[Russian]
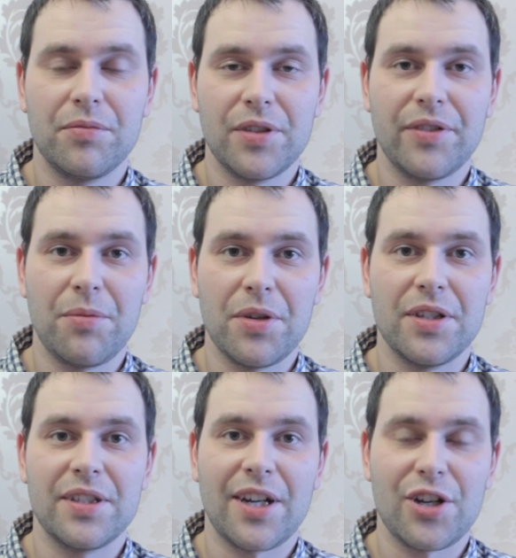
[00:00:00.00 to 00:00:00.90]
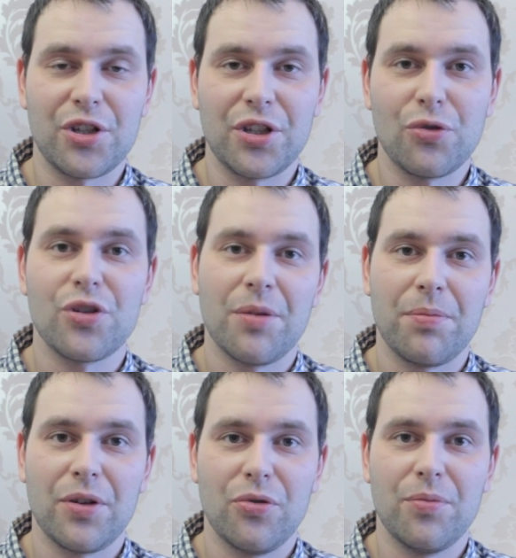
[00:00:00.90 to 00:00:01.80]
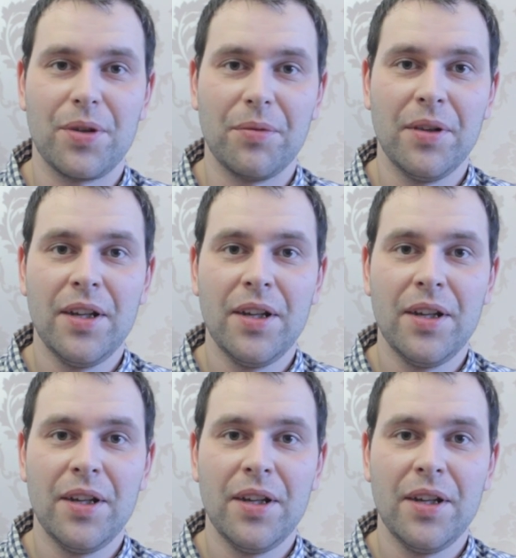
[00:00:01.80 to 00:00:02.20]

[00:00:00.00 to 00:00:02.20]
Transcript: современные страшные игрушки покупкам,